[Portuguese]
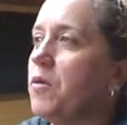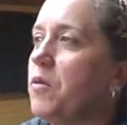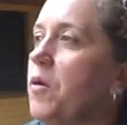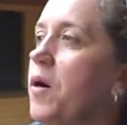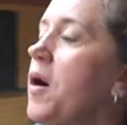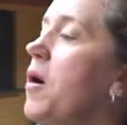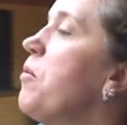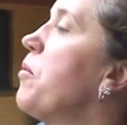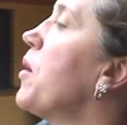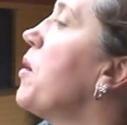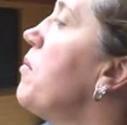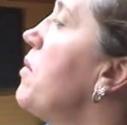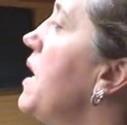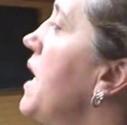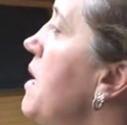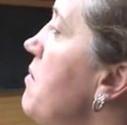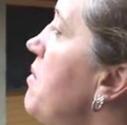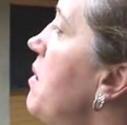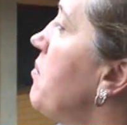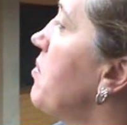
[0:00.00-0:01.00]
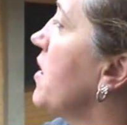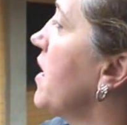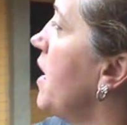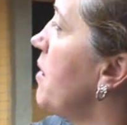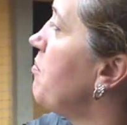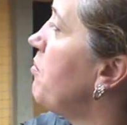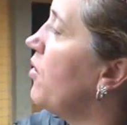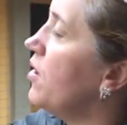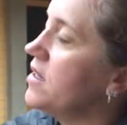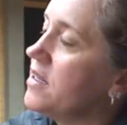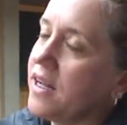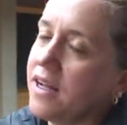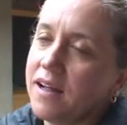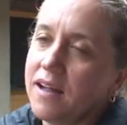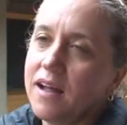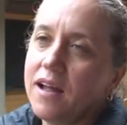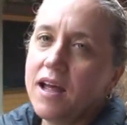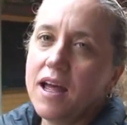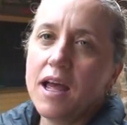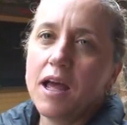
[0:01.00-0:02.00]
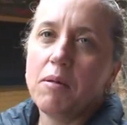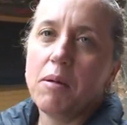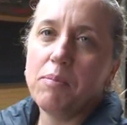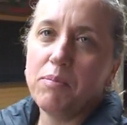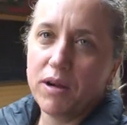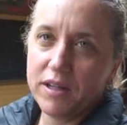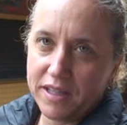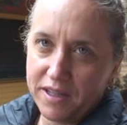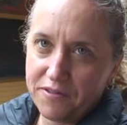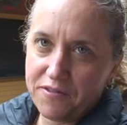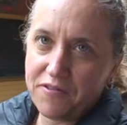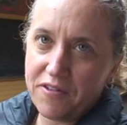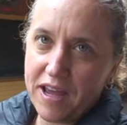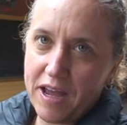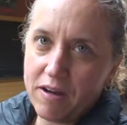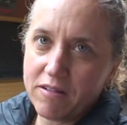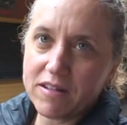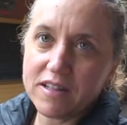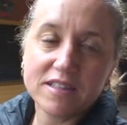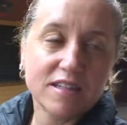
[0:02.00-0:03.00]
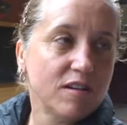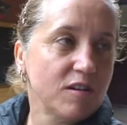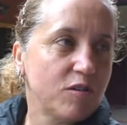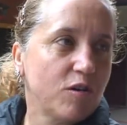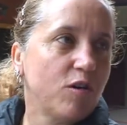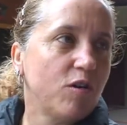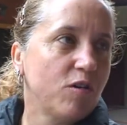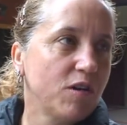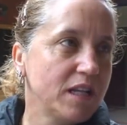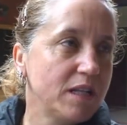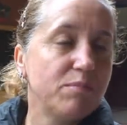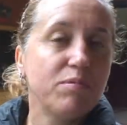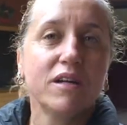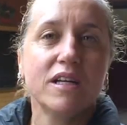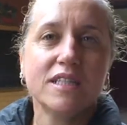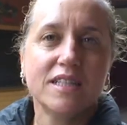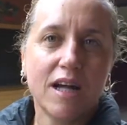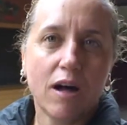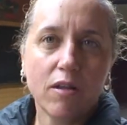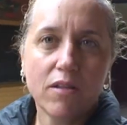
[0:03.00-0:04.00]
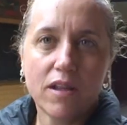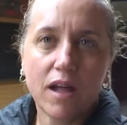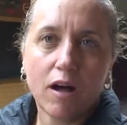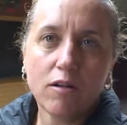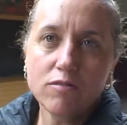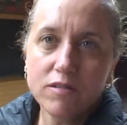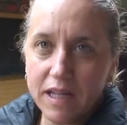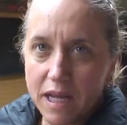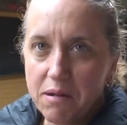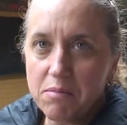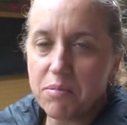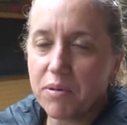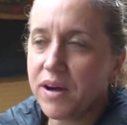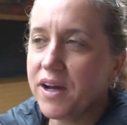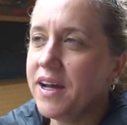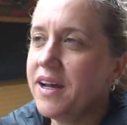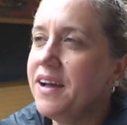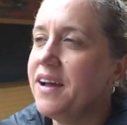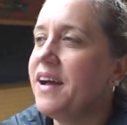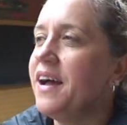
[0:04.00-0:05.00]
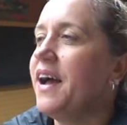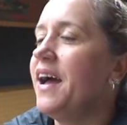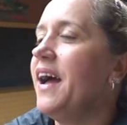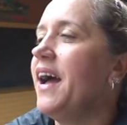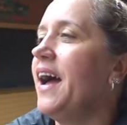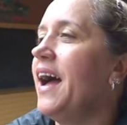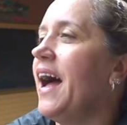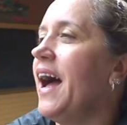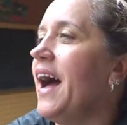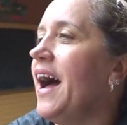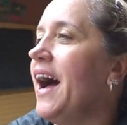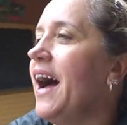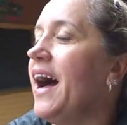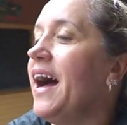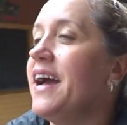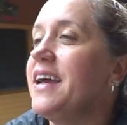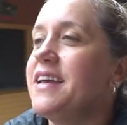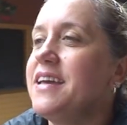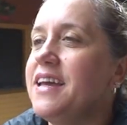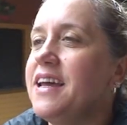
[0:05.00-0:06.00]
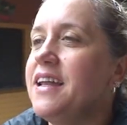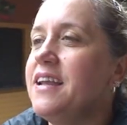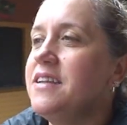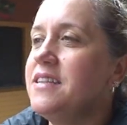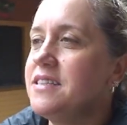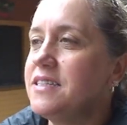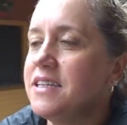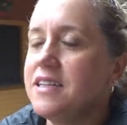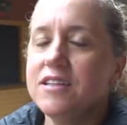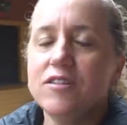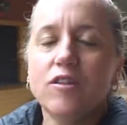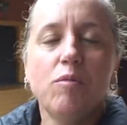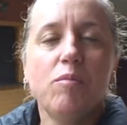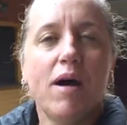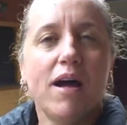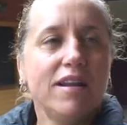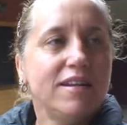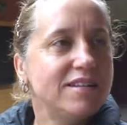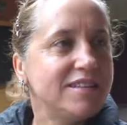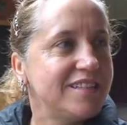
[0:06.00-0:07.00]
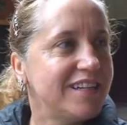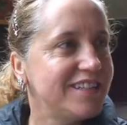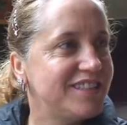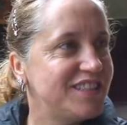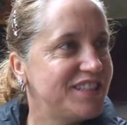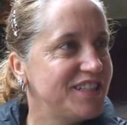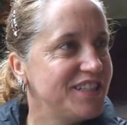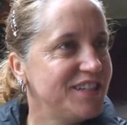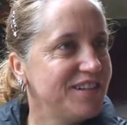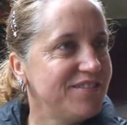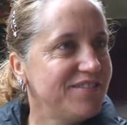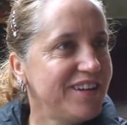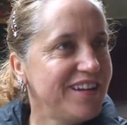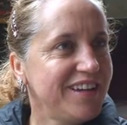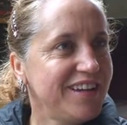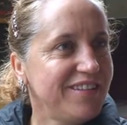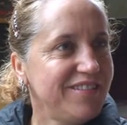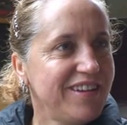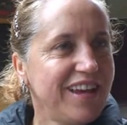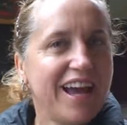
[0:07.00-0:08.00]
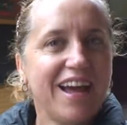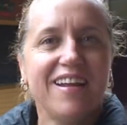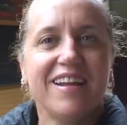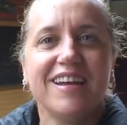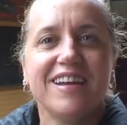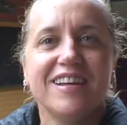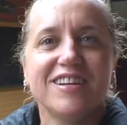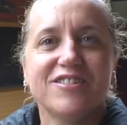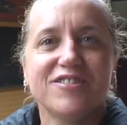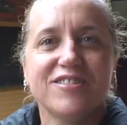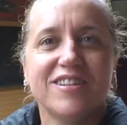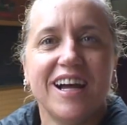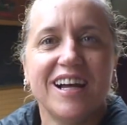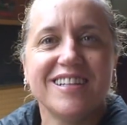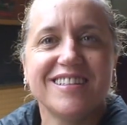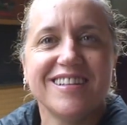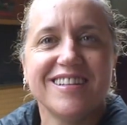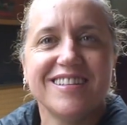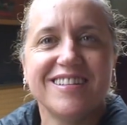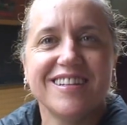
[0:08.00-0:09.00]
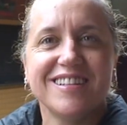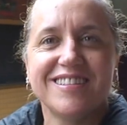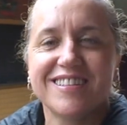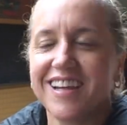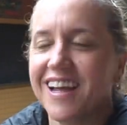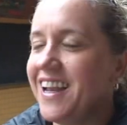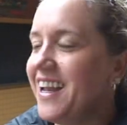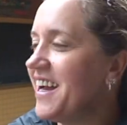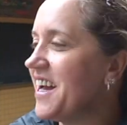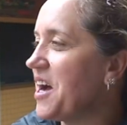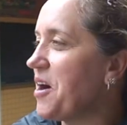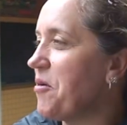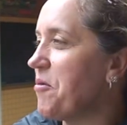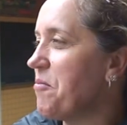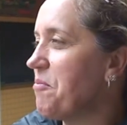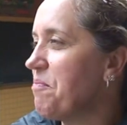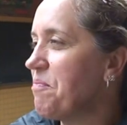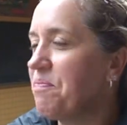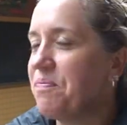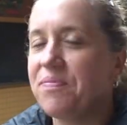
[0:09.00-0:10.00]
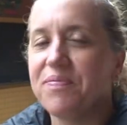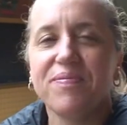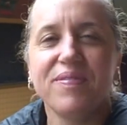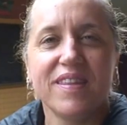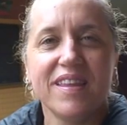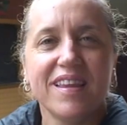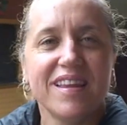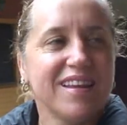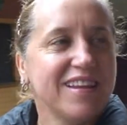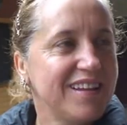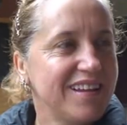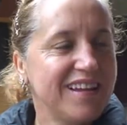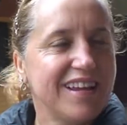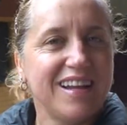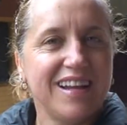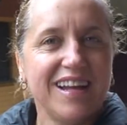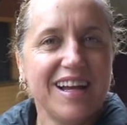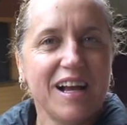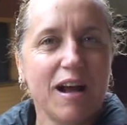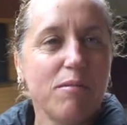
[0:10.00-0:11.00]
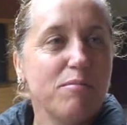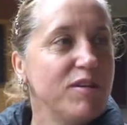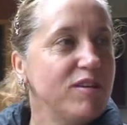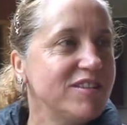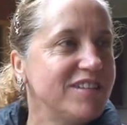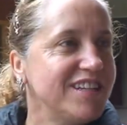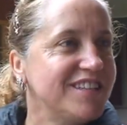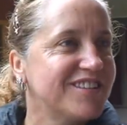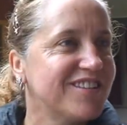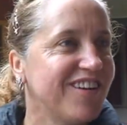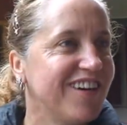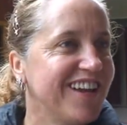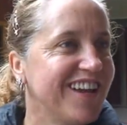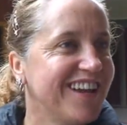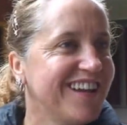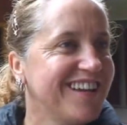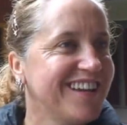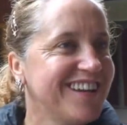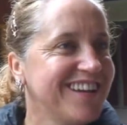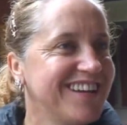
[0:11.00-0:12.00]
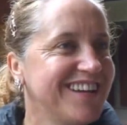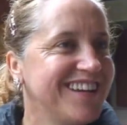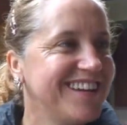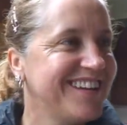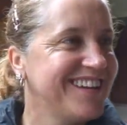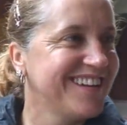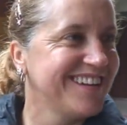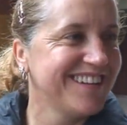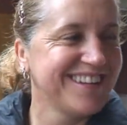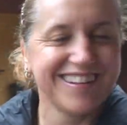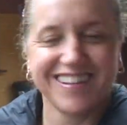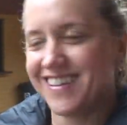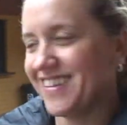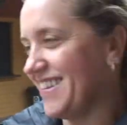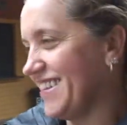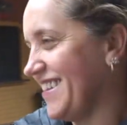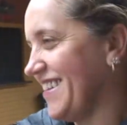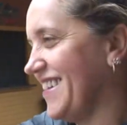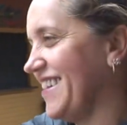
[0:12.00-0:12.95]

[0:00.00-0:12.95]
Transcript: o, o problema, porque a porta, é uma porta de ferro está sendo corroída porque está ao, ao tempo, é. Aí eles que tomaram a iniciativa e vieram aí ajudar a gente. Isso que é legal. Legal. É legal, amigos da escola. Sim. o que,